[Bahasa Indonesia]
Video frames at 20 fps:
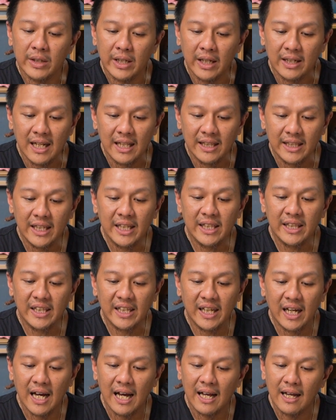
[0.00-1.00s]
yang nanti
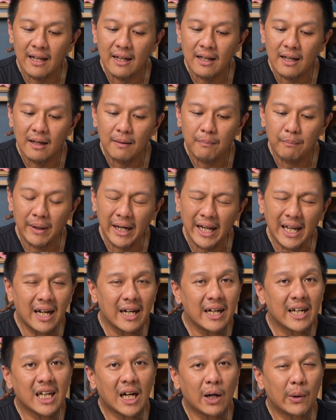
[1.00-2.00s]
ketika
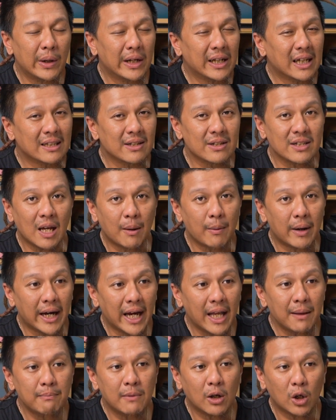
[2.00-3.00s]
mereka dikawinkan sesama
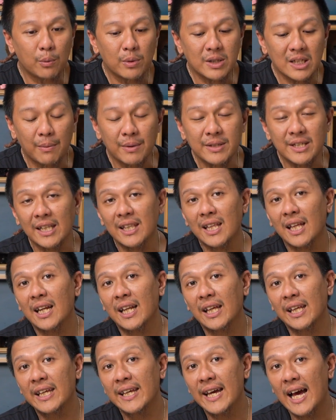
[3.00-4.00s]
head baru bisa mencetak
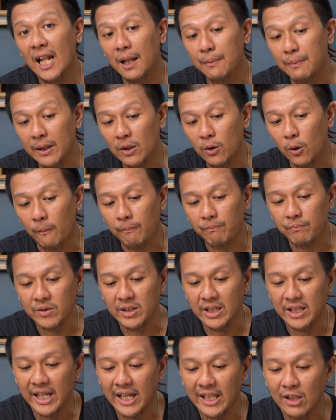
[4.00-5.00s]
lagi albino.
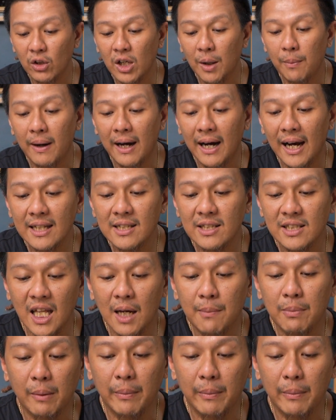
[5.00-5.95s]
Jadi kita udah bahas tentang